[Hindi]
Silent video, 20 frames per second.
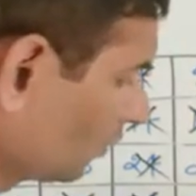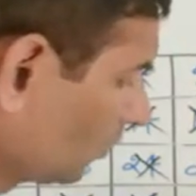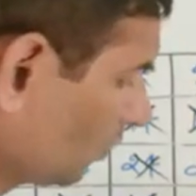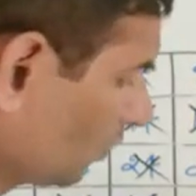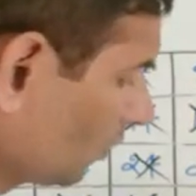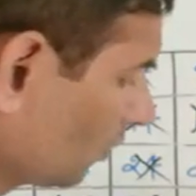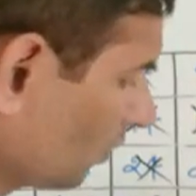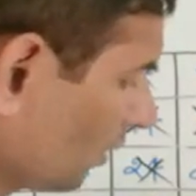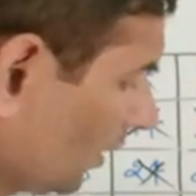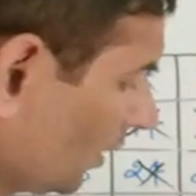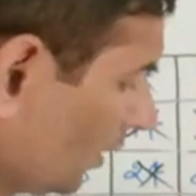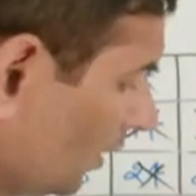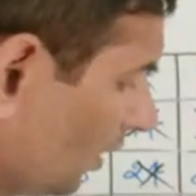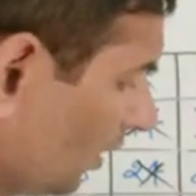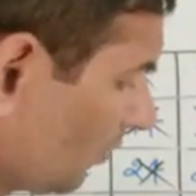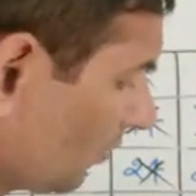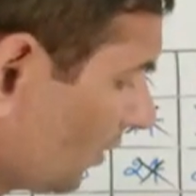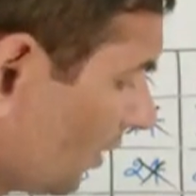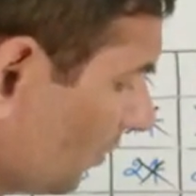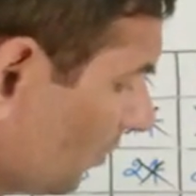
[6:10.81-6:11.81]
उनका यदि
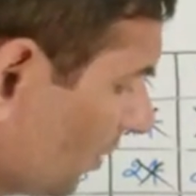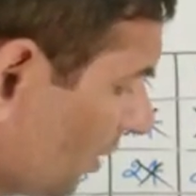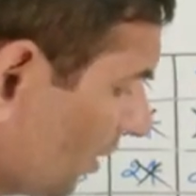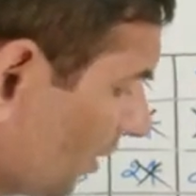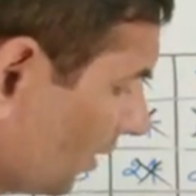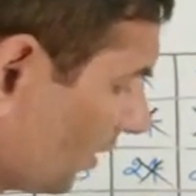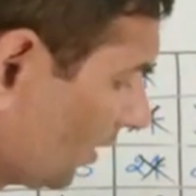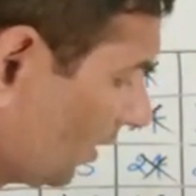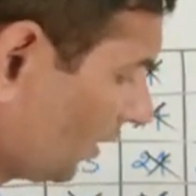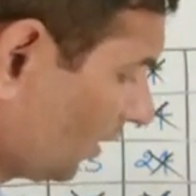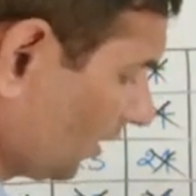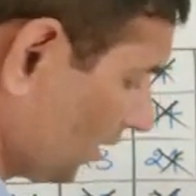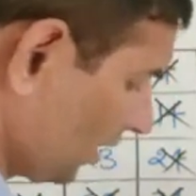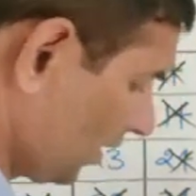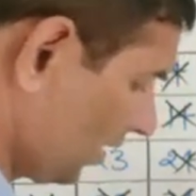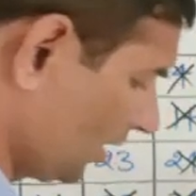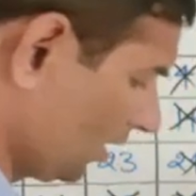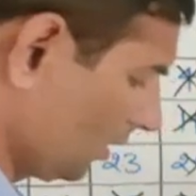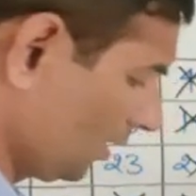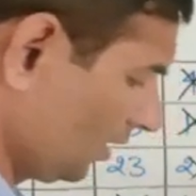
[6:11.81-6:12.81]
हम सम करते हैं
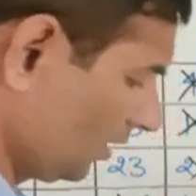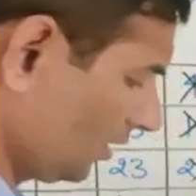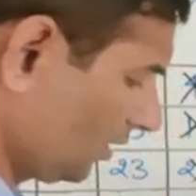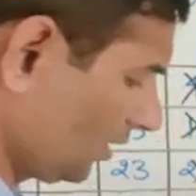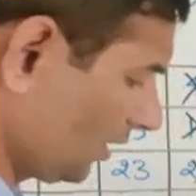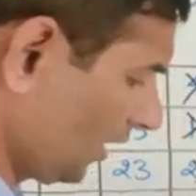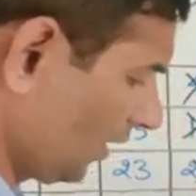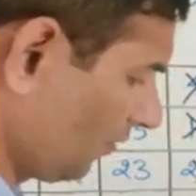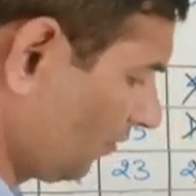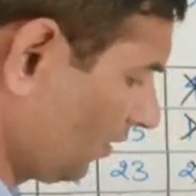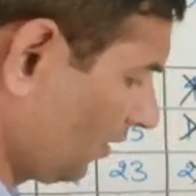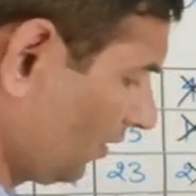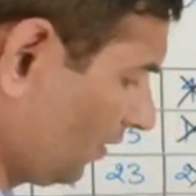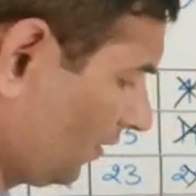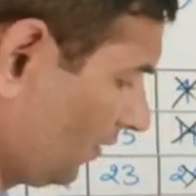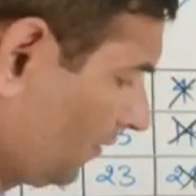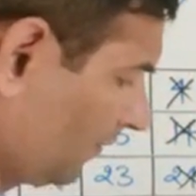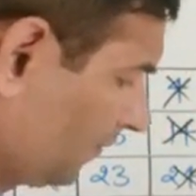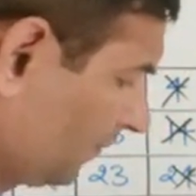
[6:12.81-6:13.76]
नाइन्टी सेवन